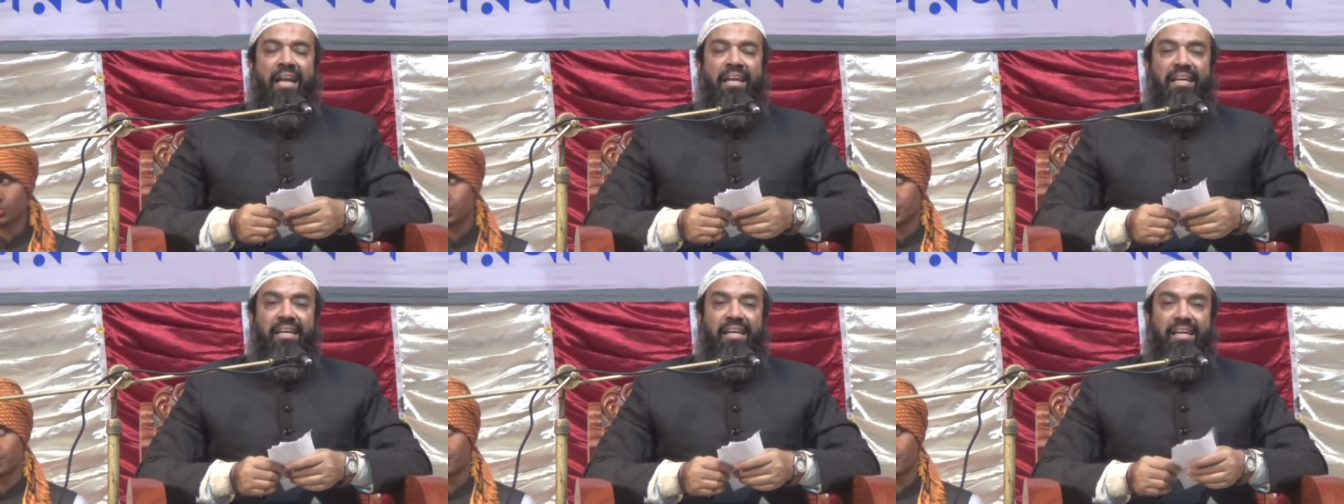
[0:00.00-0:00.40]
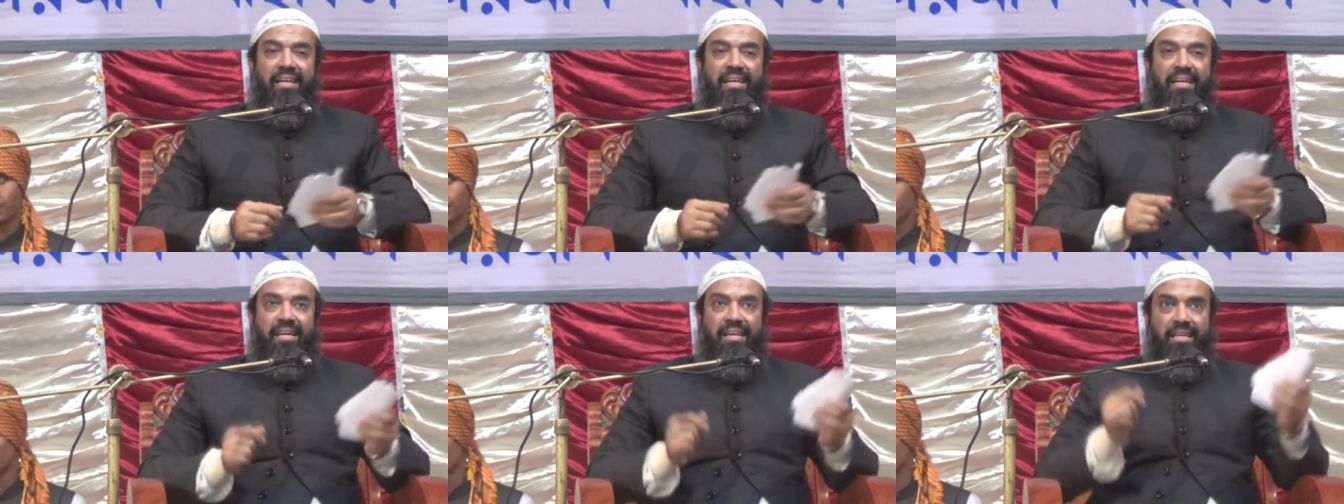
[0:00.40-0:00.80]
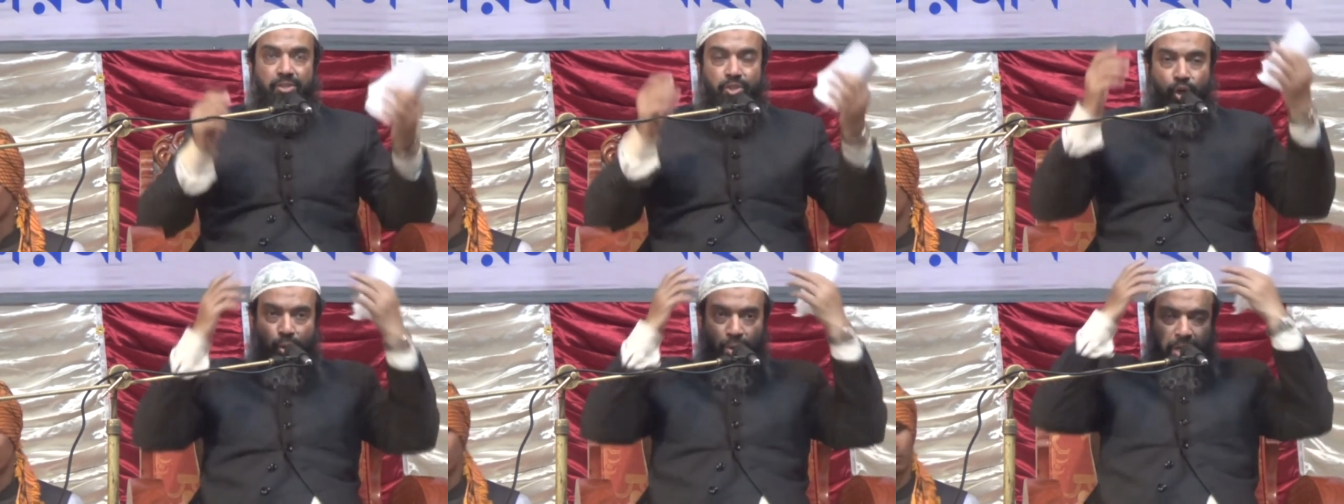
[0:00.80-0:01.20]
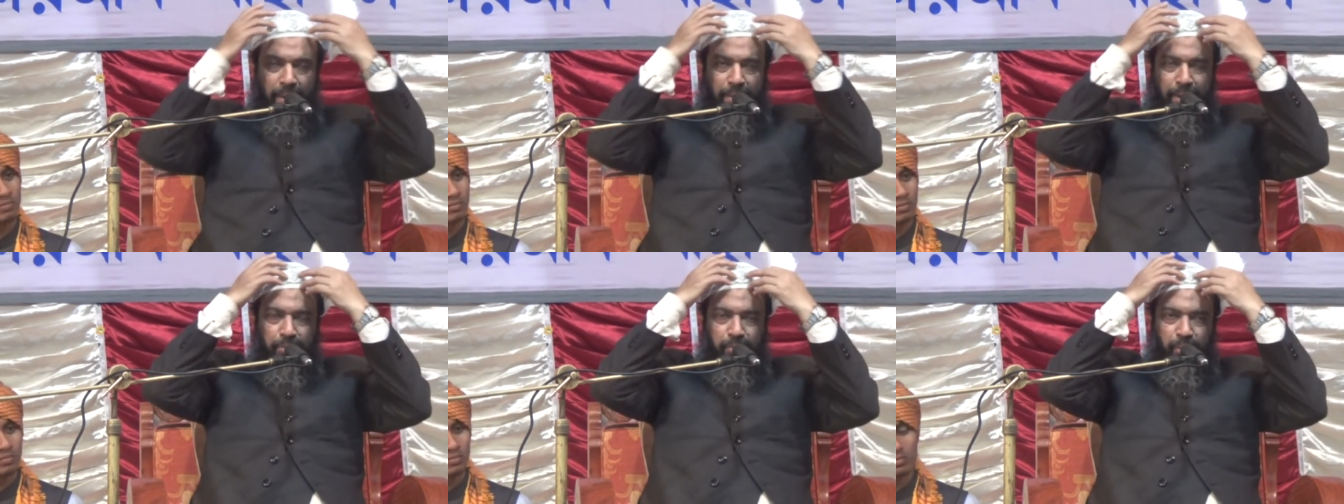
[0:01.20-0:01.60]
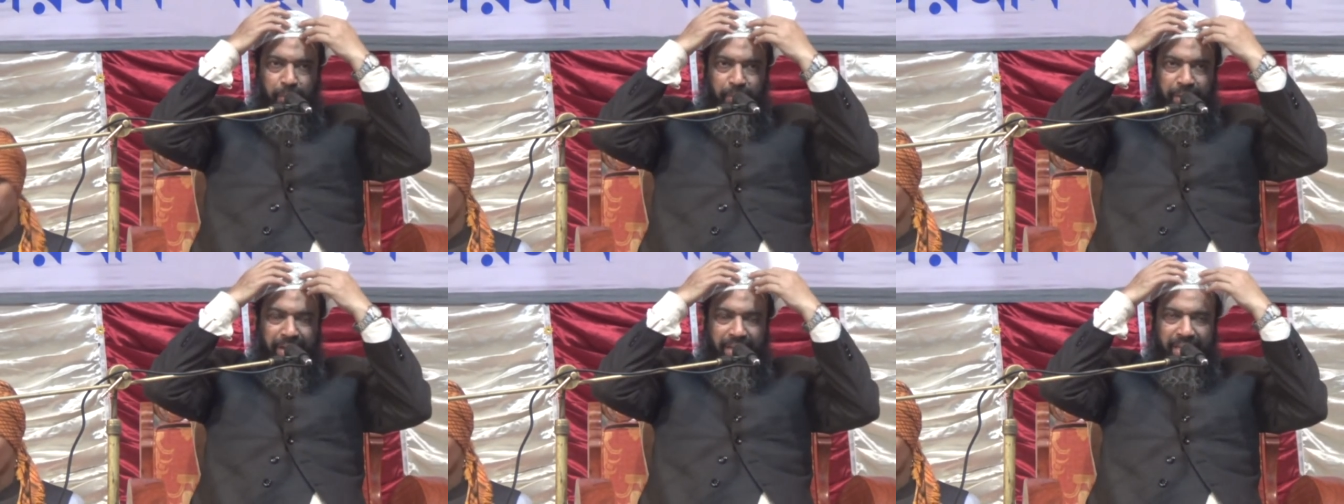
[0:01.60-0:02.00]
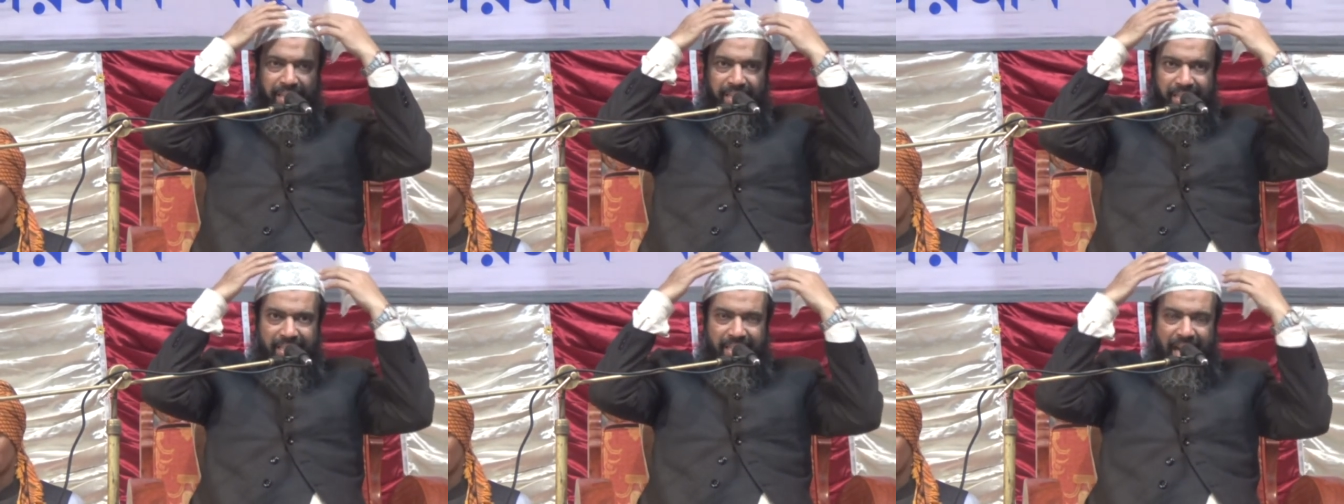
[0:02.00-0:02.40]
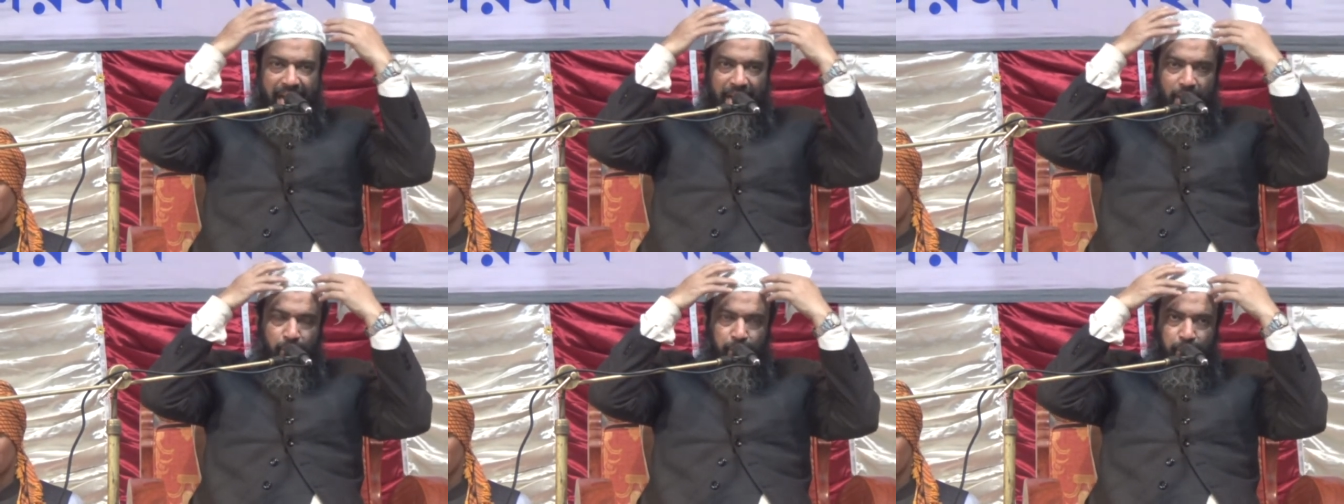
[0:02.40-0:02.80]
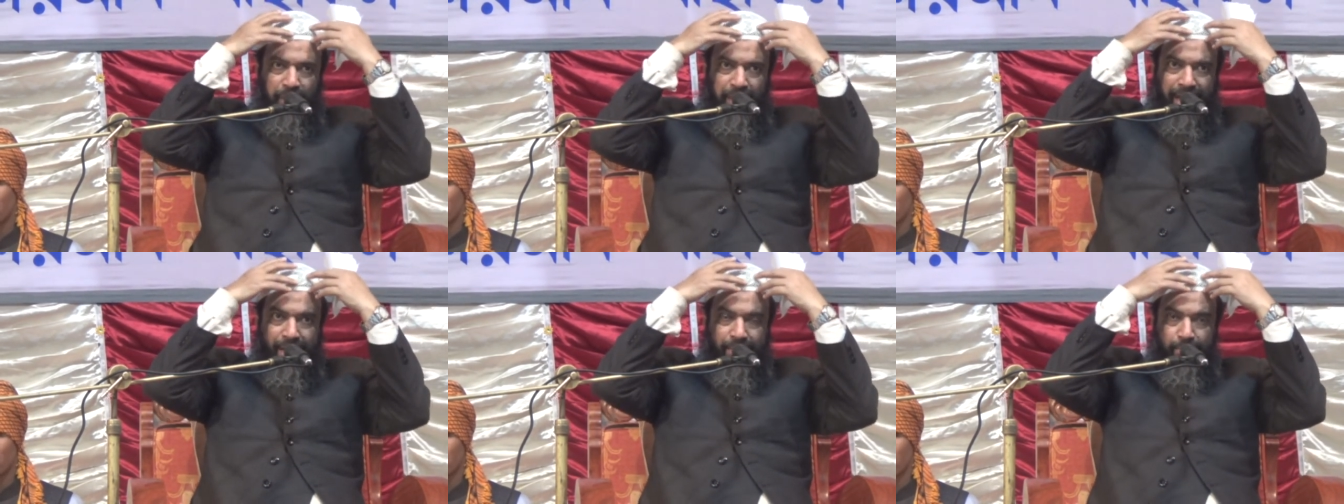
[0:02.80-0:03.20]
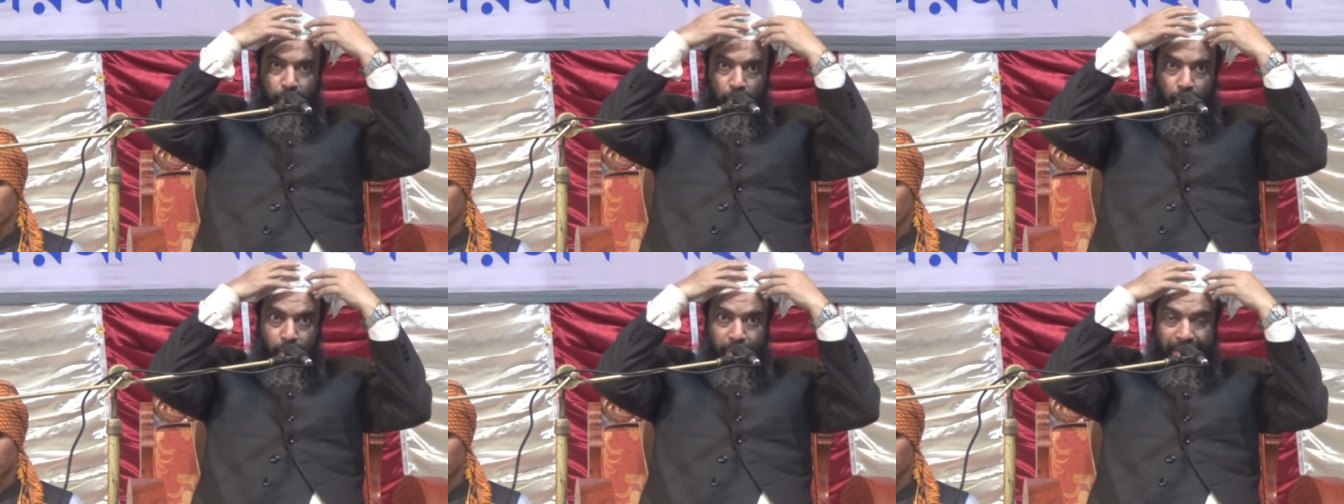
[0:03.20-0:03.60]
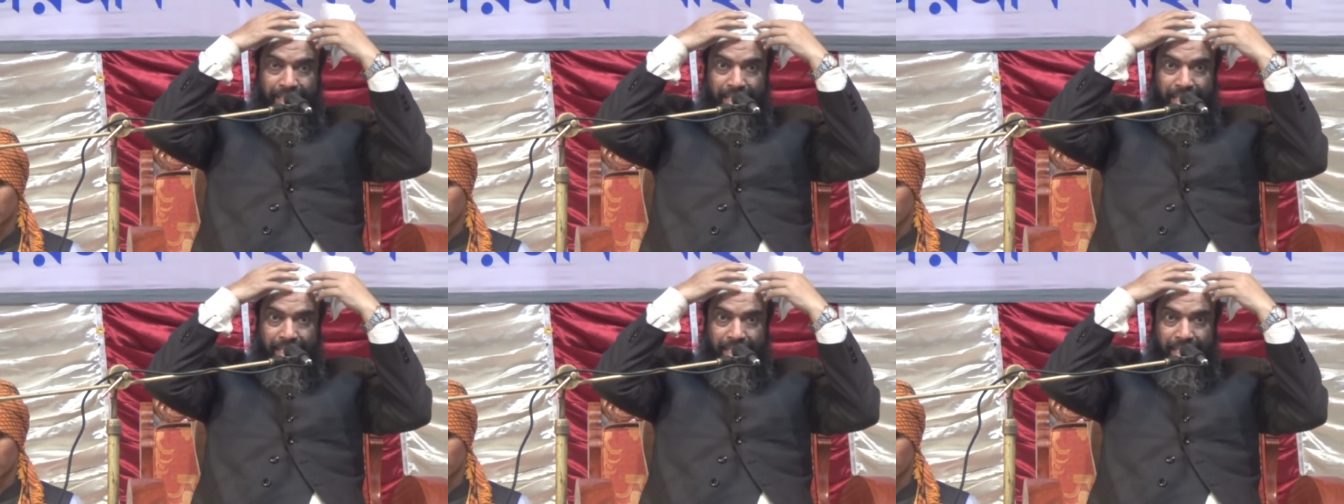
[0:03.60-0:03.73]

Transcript: আর আর যখন নামাজ পড়বেন শাড়ির উপরে বড়